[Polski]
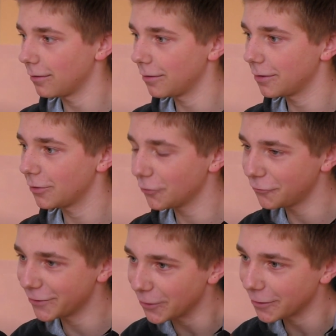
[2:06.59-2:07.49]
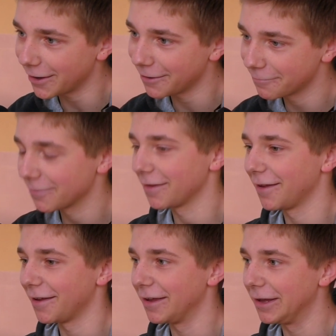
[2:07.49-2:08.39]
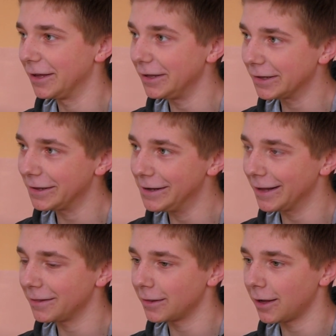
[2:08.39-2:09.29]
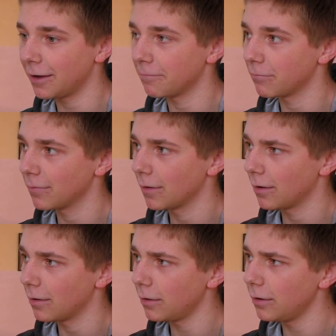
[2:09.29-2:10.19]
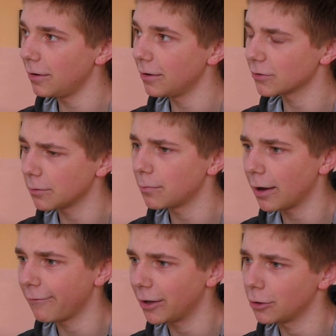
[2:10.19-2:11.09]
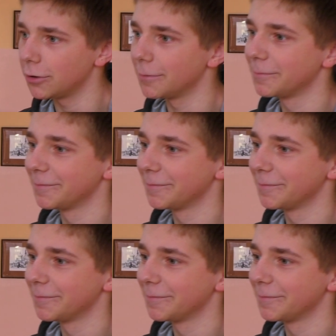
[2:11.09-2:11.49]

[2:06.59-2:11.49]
Y, dość wysoka, y, inteligentna i żeby miała walory.